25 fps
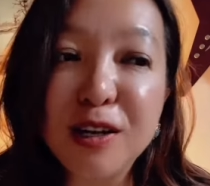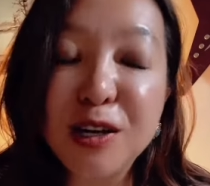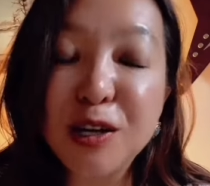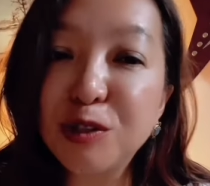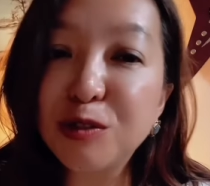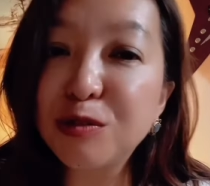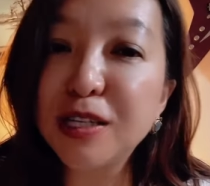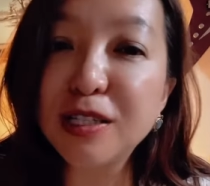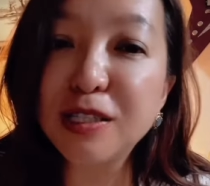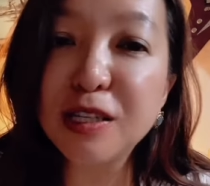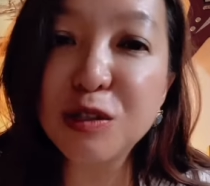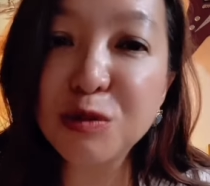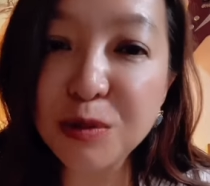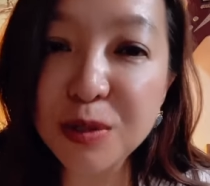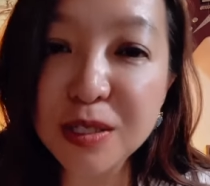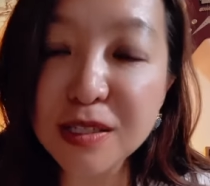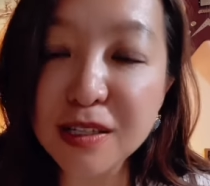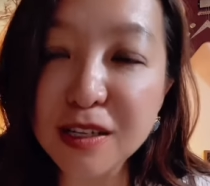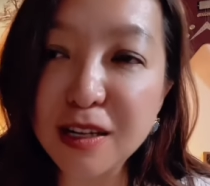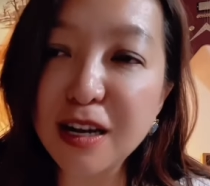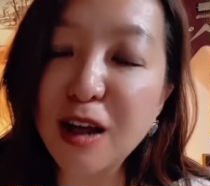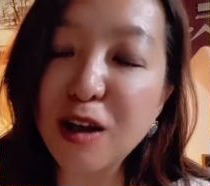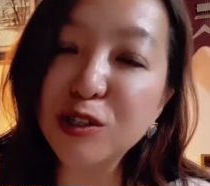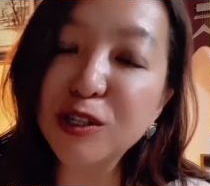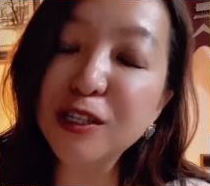就这些孙子
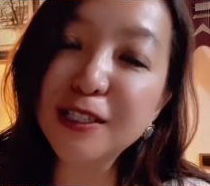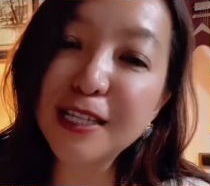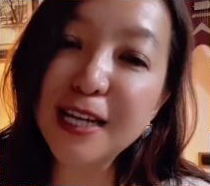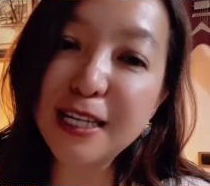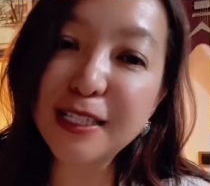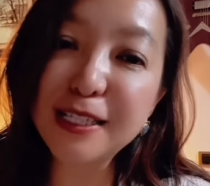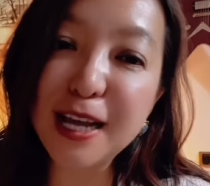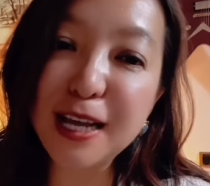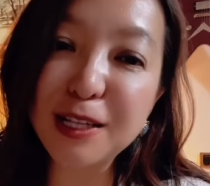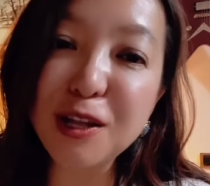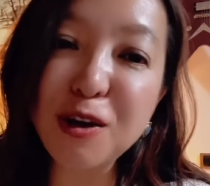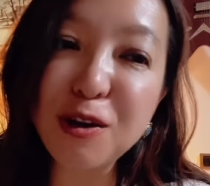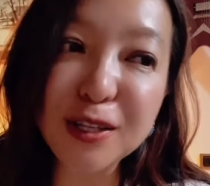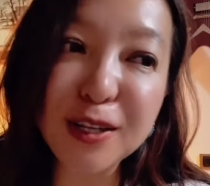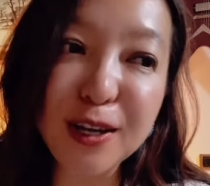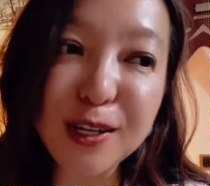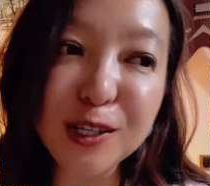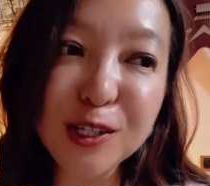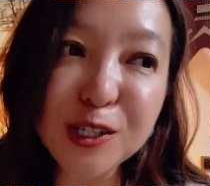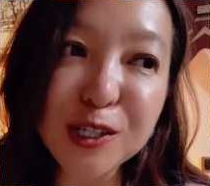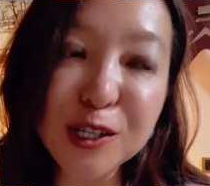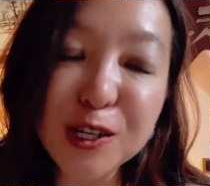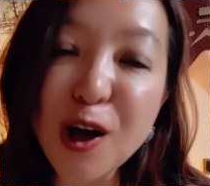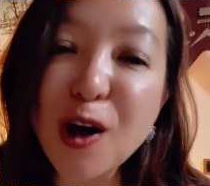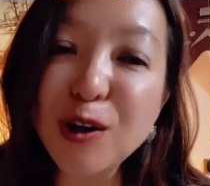老是站在道德的
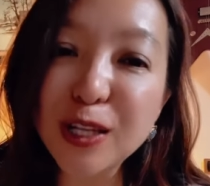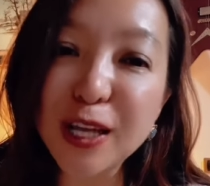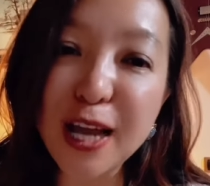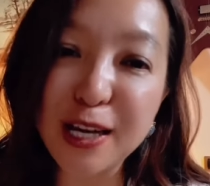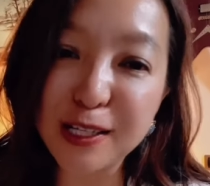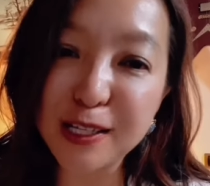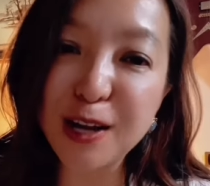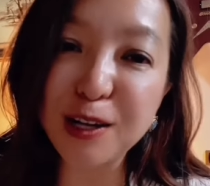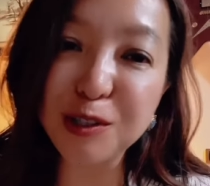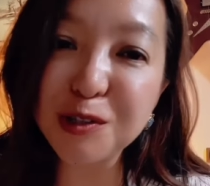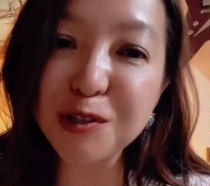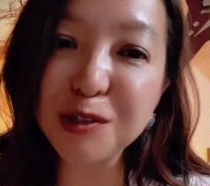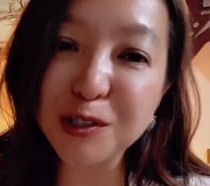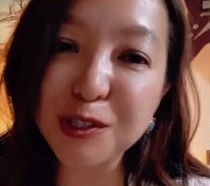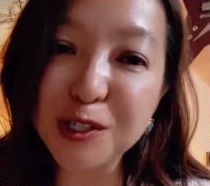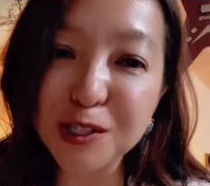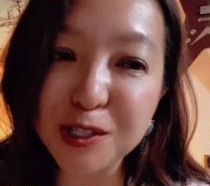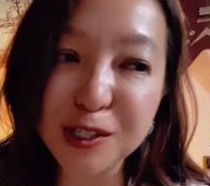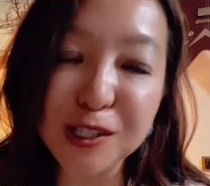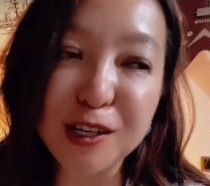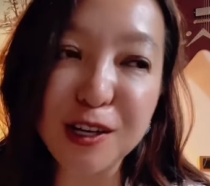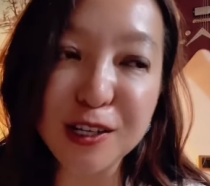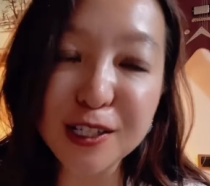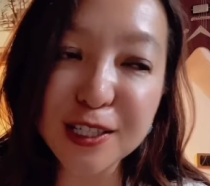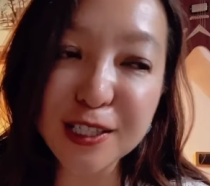制高点上去指
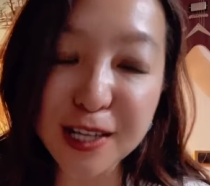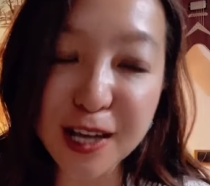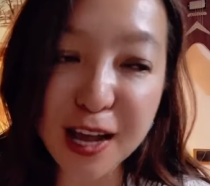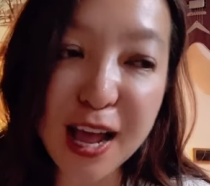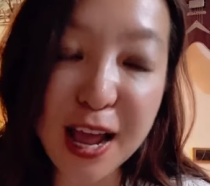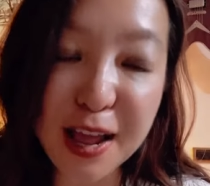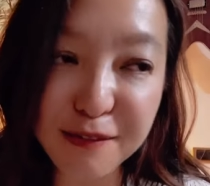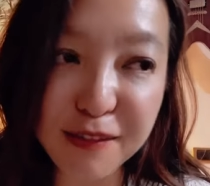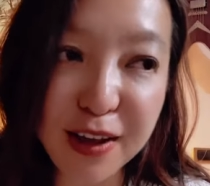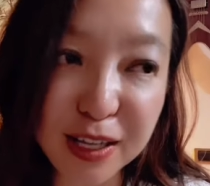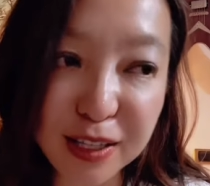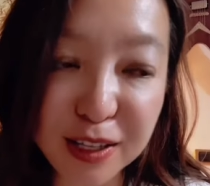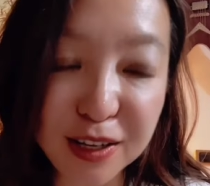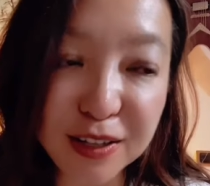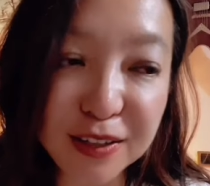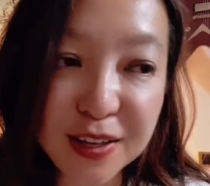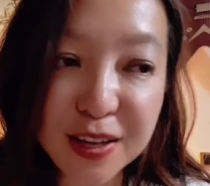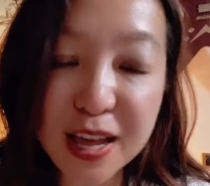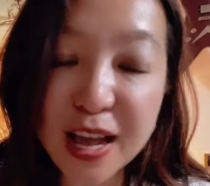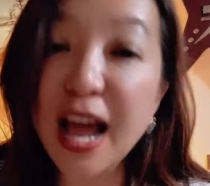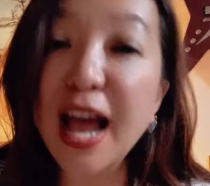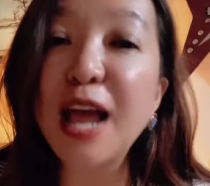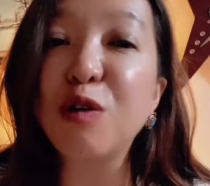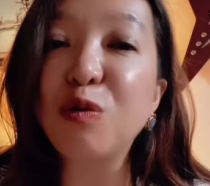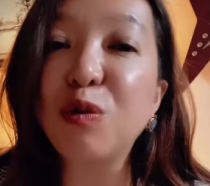责这些海外的
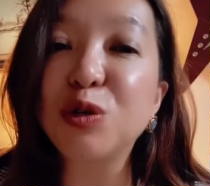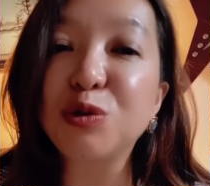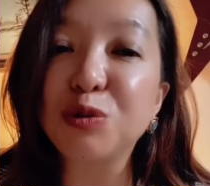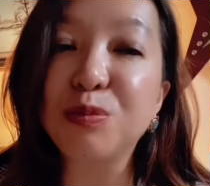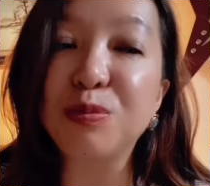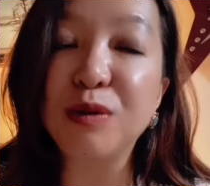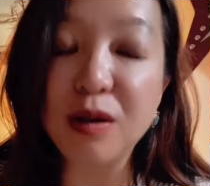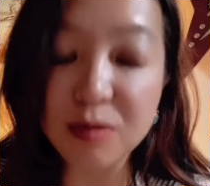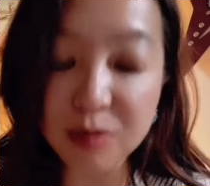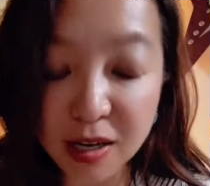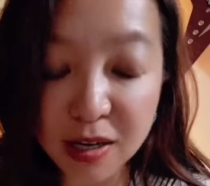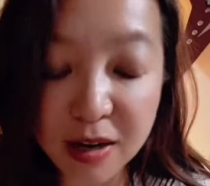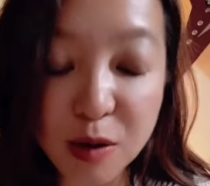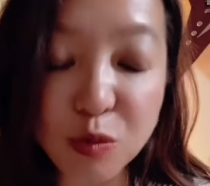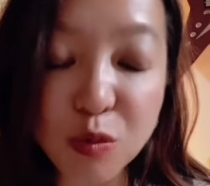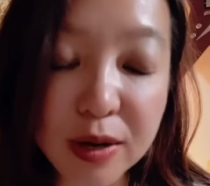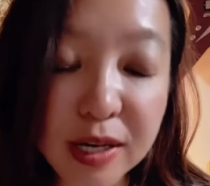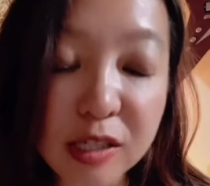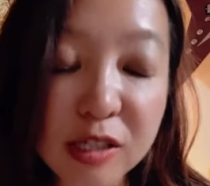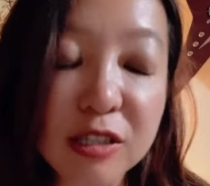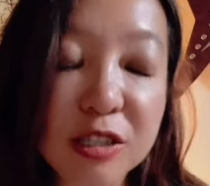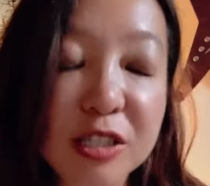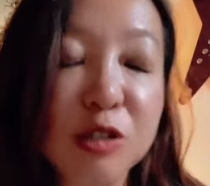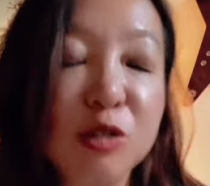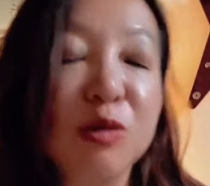爱国主播，当然我也
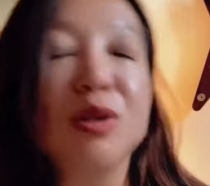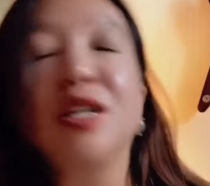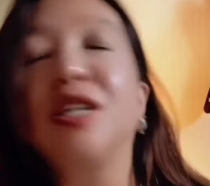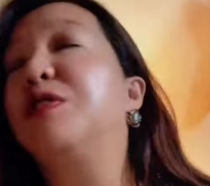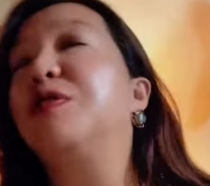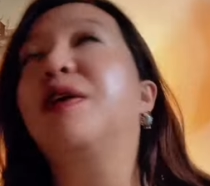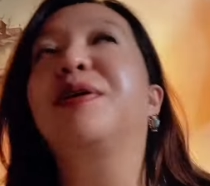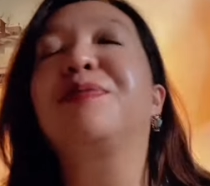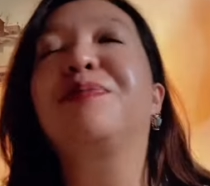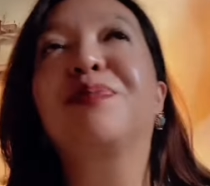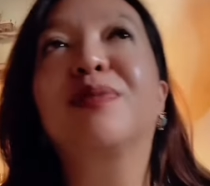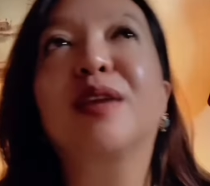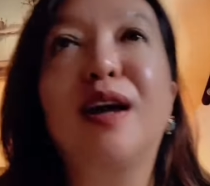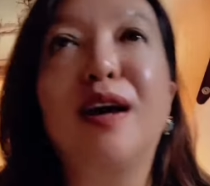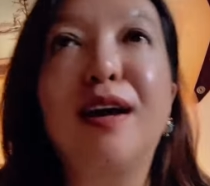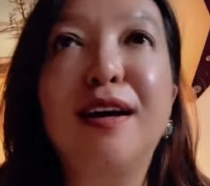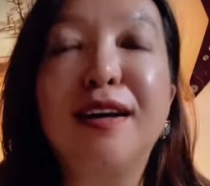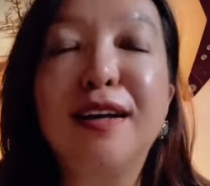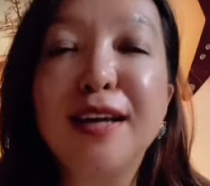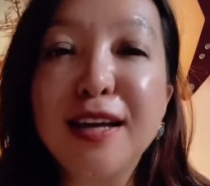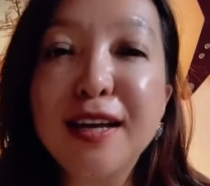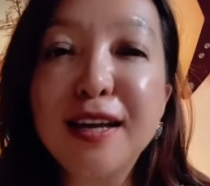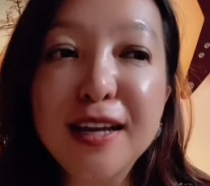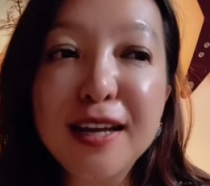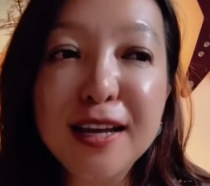是其中一员啊，
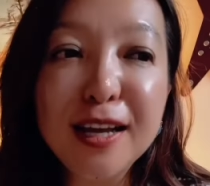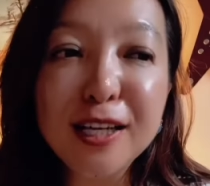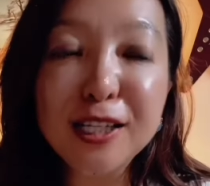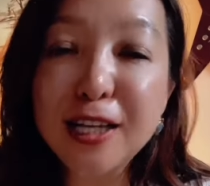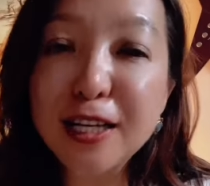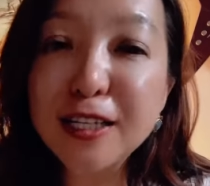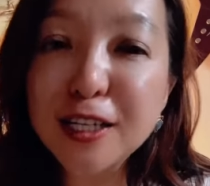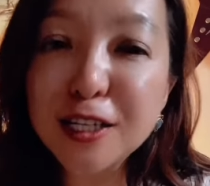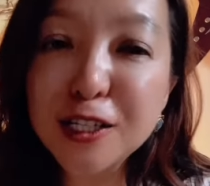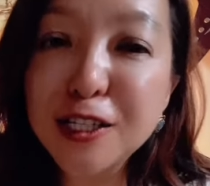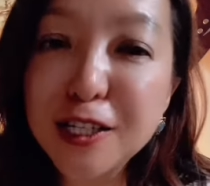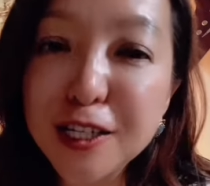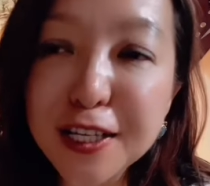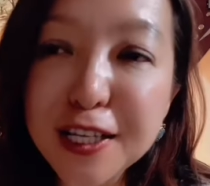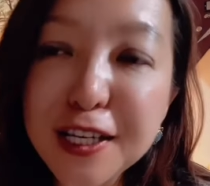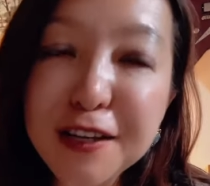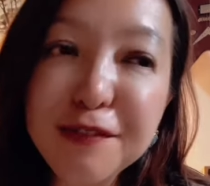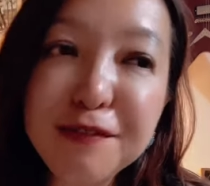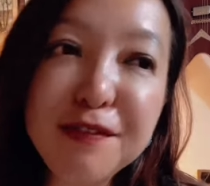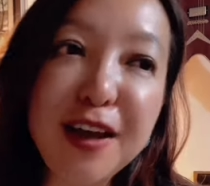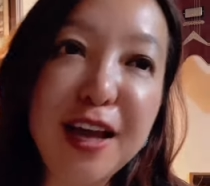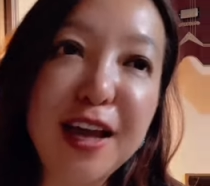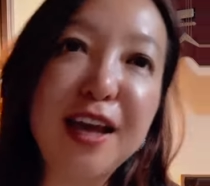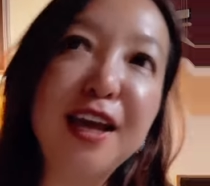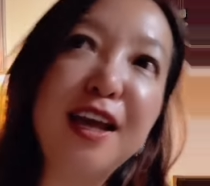真的是因
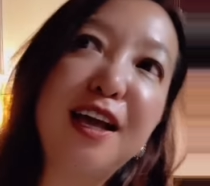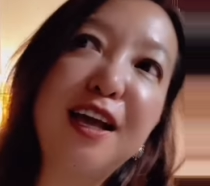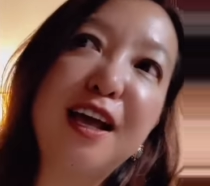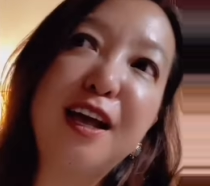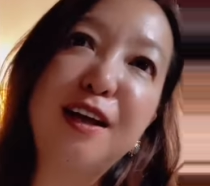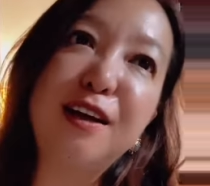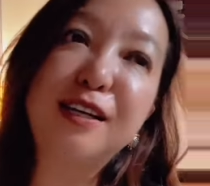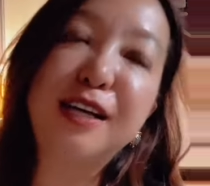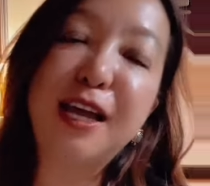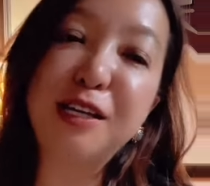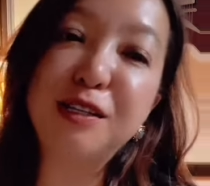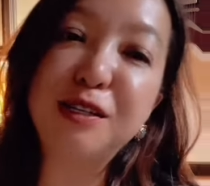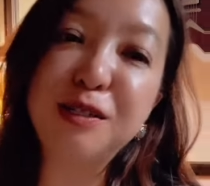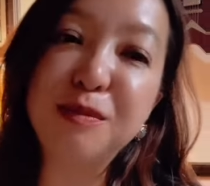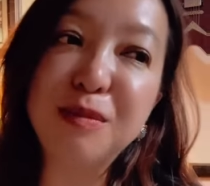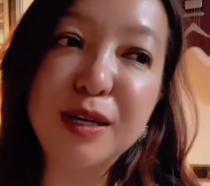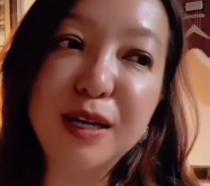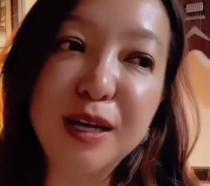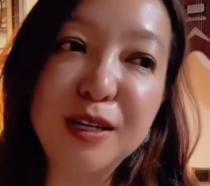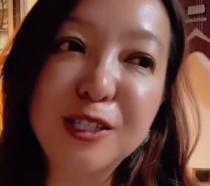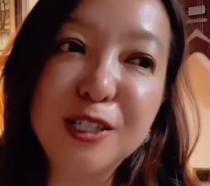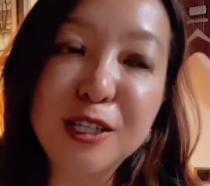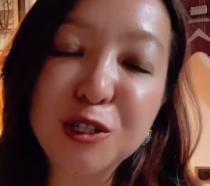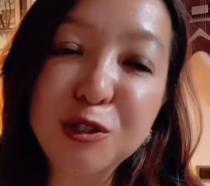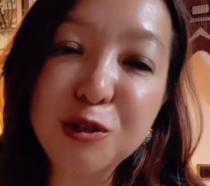为啊给什么
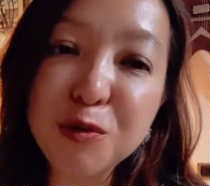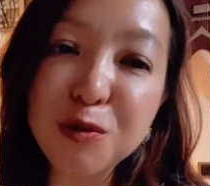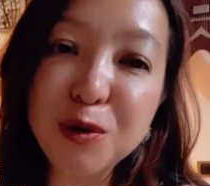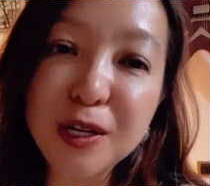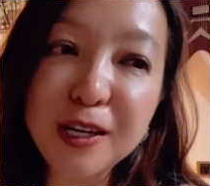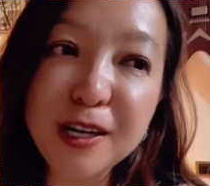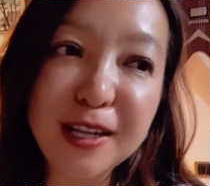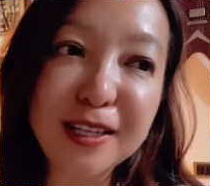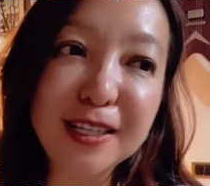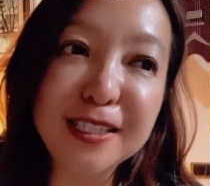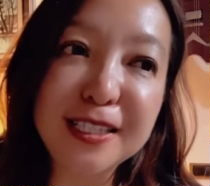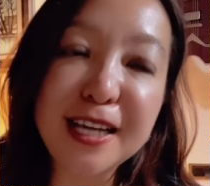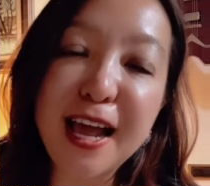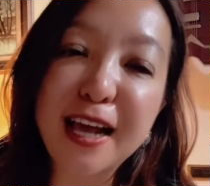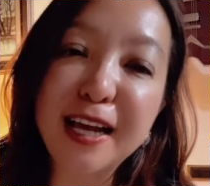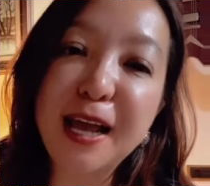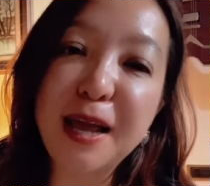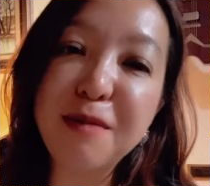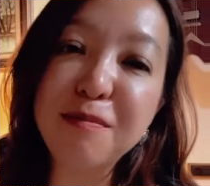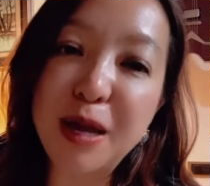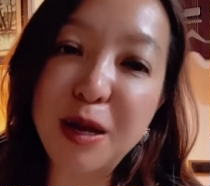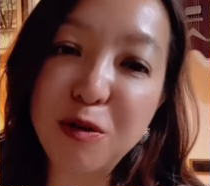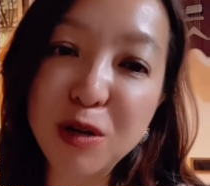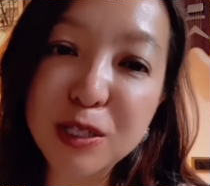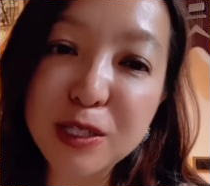给挣中国的人的钱，给
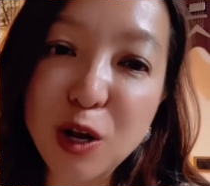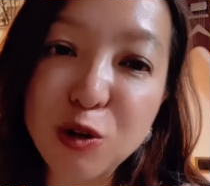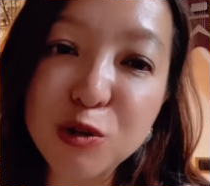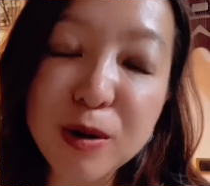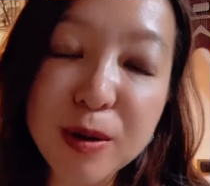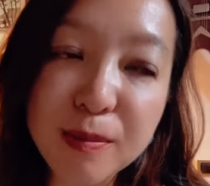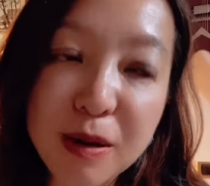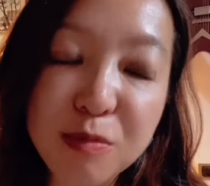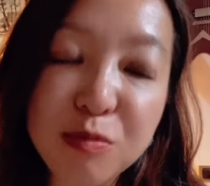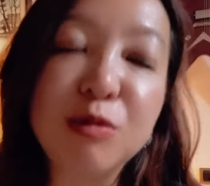美国缴税吗？